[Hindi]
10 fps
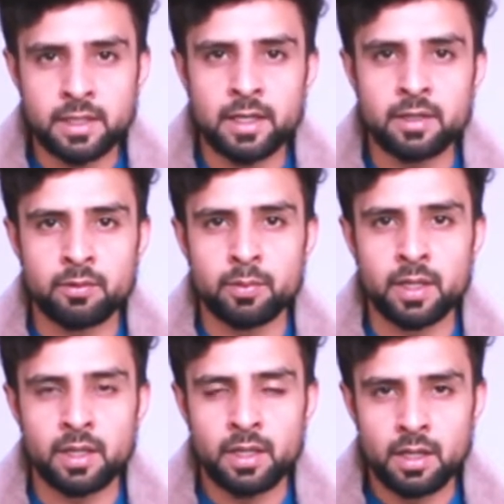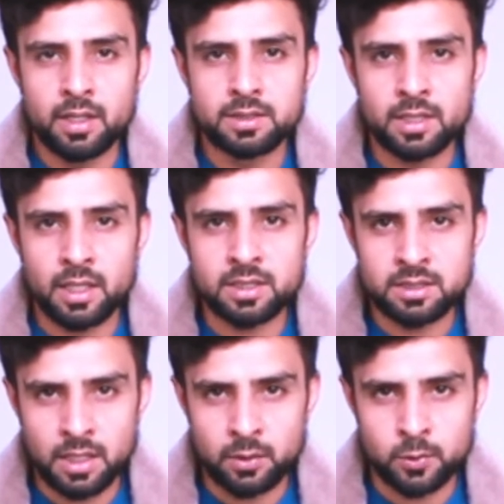नेगेटिव में जाना
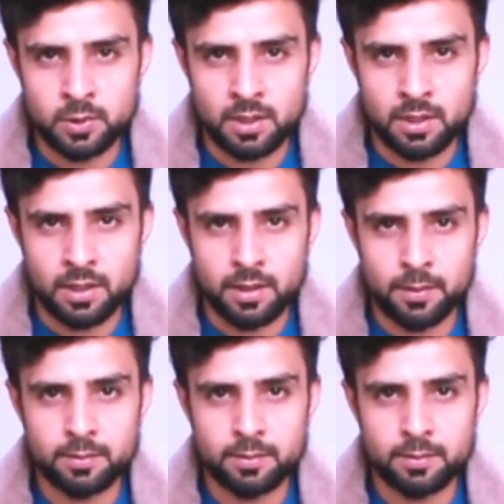स्टार्ट हो जाता है